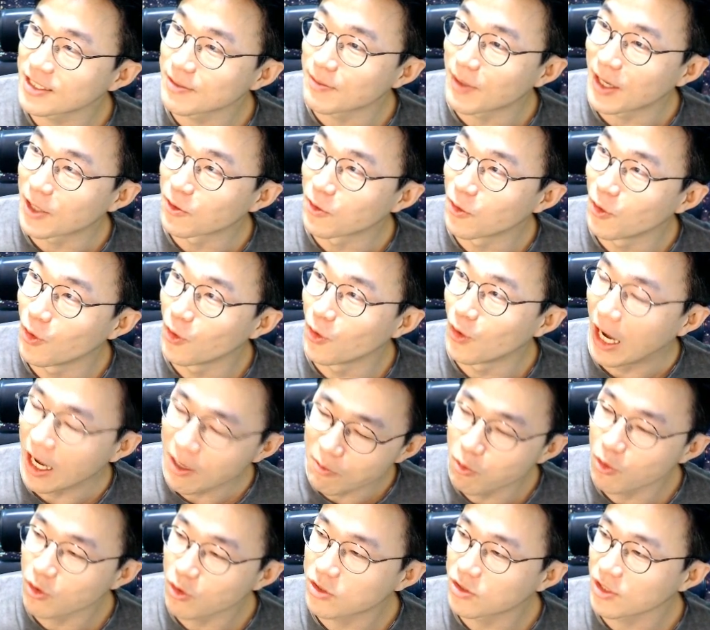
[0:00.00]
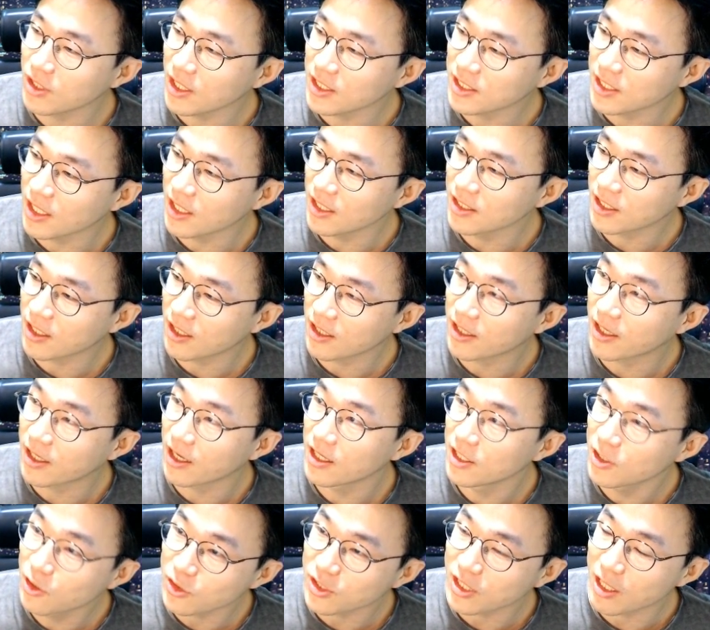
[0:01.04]
하지 말고 아이 뭘 그렇게 이상하게
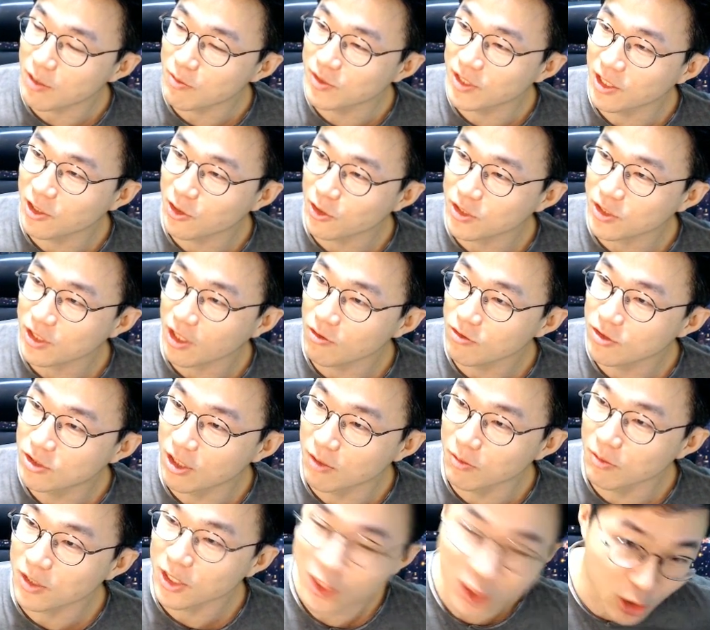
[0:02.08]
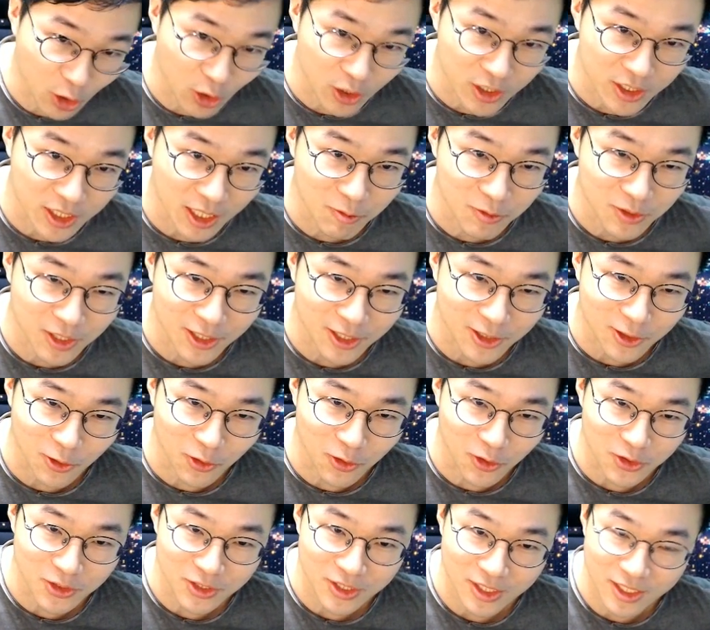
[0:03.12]
생각해. 이것 때문에 그렇다고 그러면 그걸 사면 됐던
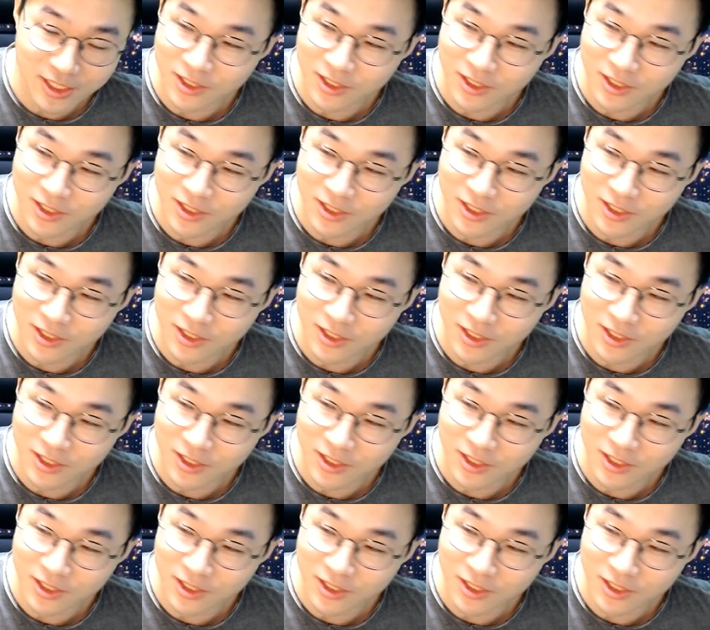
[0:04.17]
거예요.